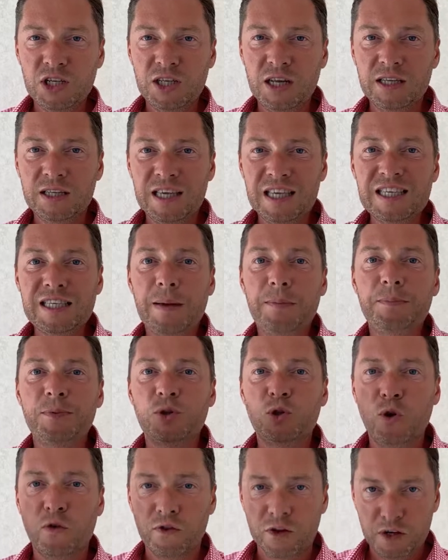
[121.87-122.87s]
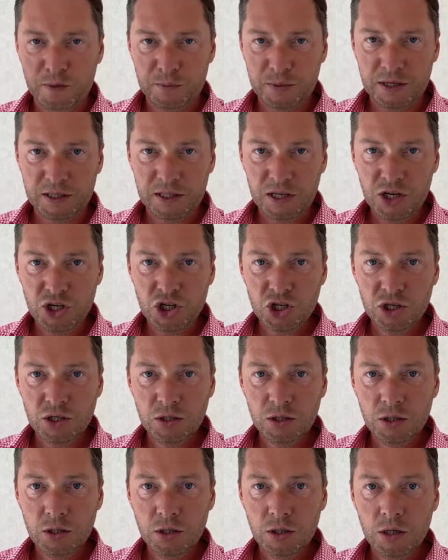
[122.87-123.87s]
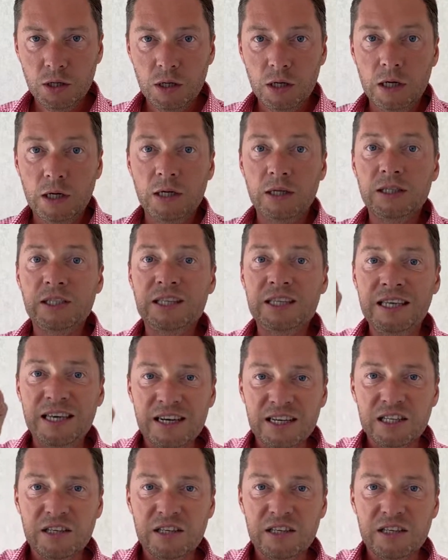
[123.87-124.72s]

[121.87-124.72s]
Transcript: деньги с оптовых продаж, тех